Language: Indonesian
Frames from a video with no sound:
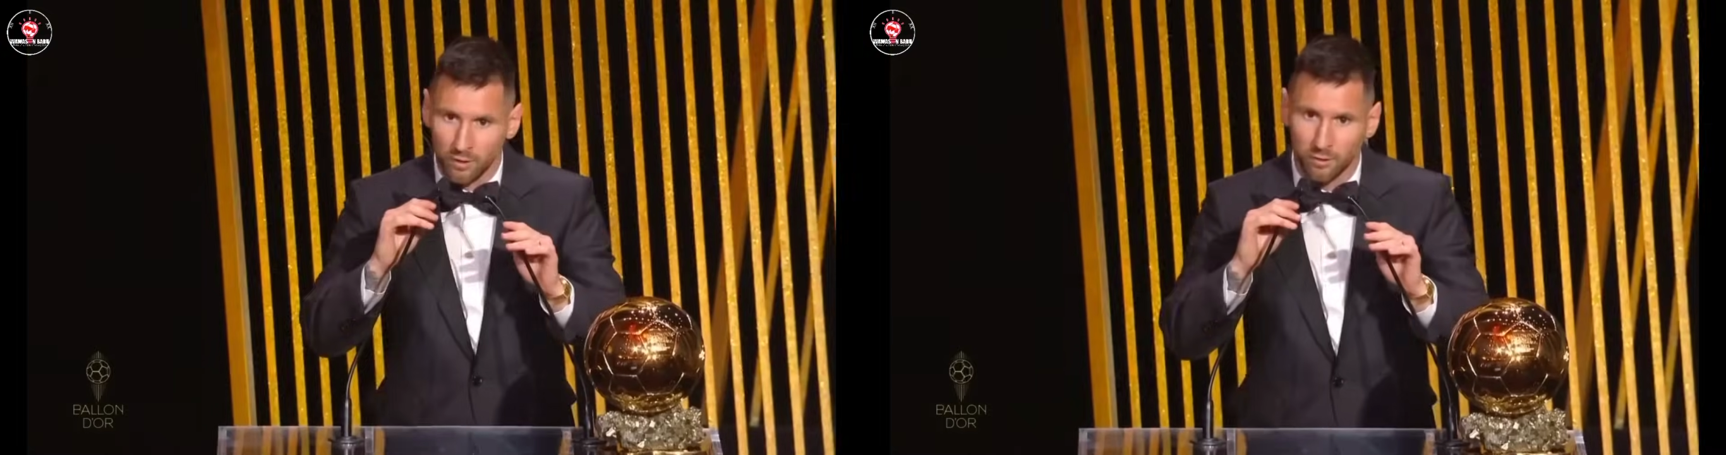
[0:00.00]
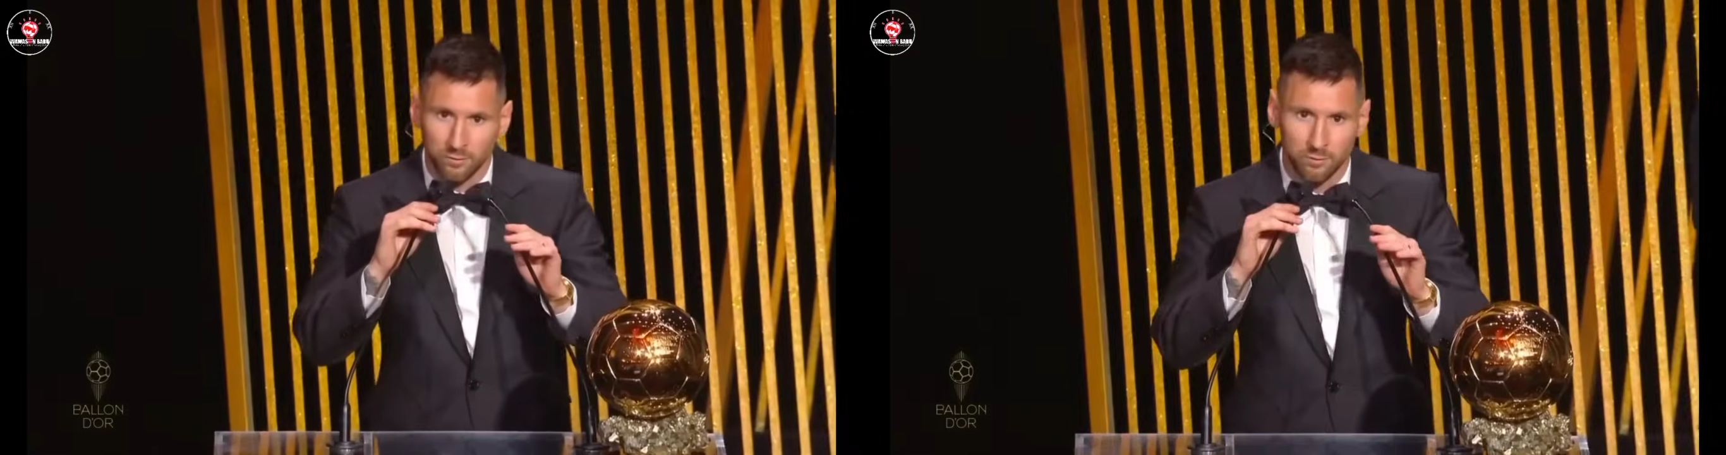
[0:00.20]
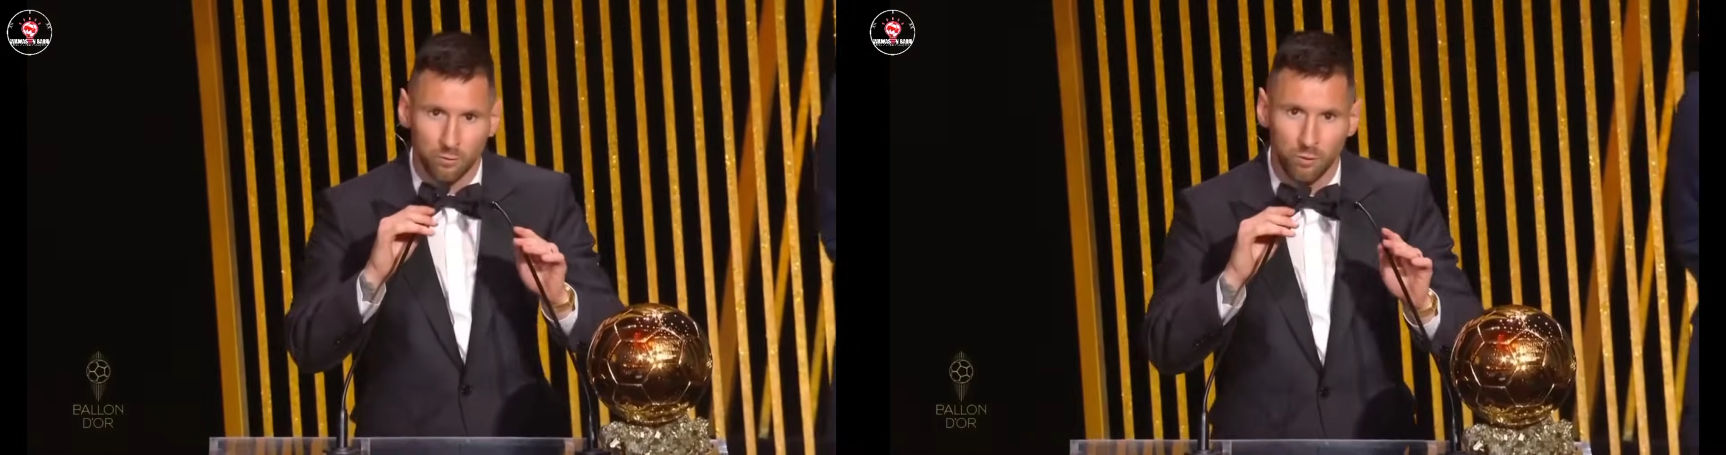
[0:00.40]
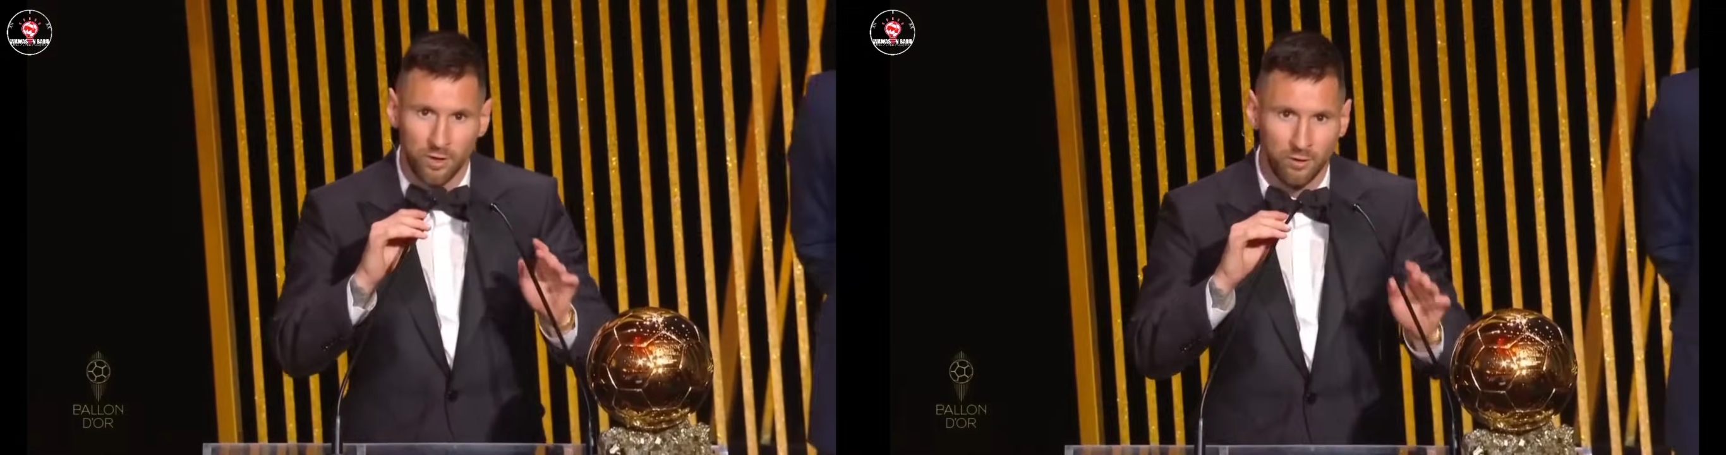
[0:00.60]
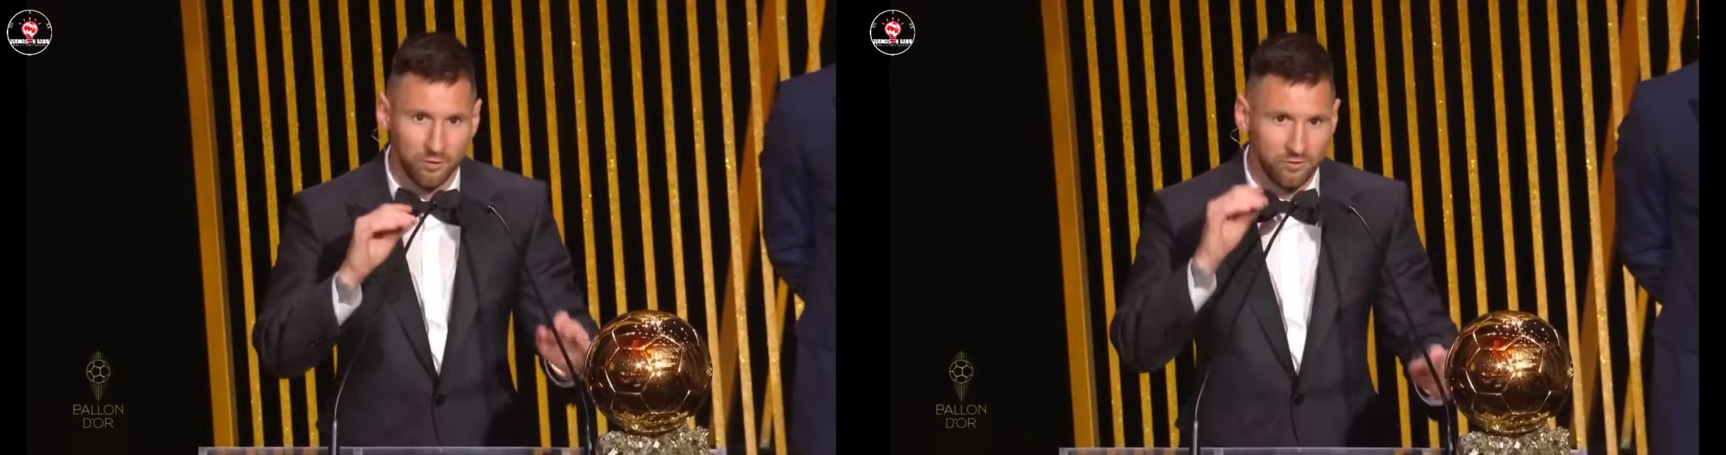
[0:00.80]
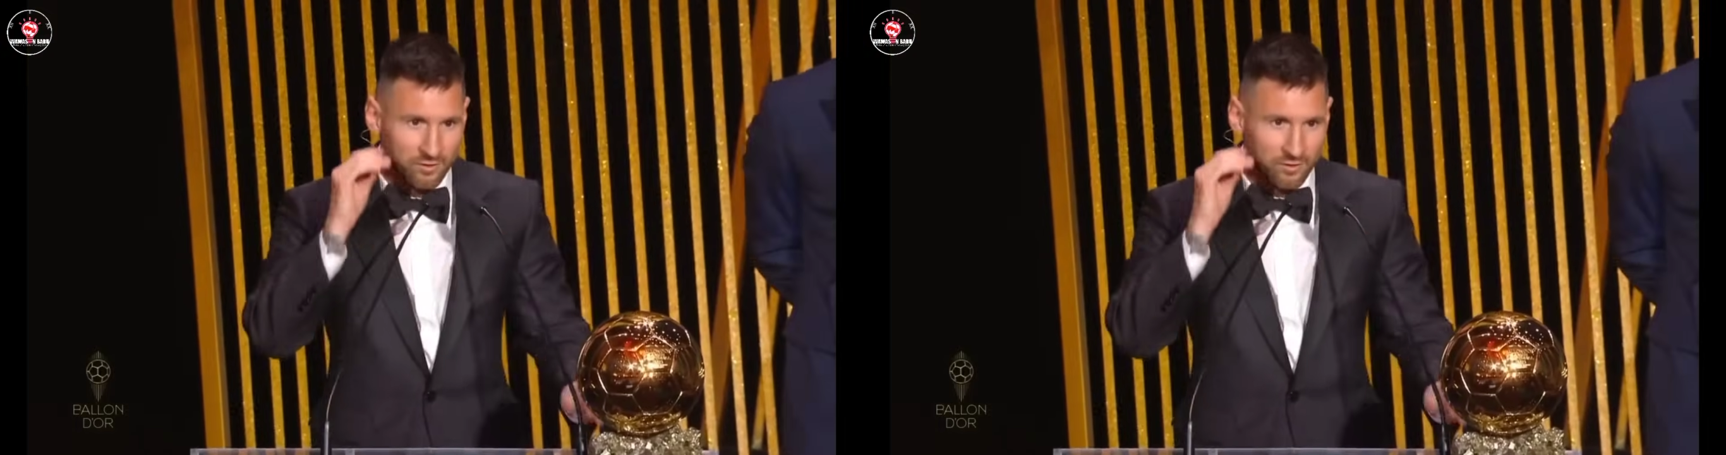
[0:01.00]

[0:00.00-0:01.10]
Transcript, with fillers: buenas noches, muchas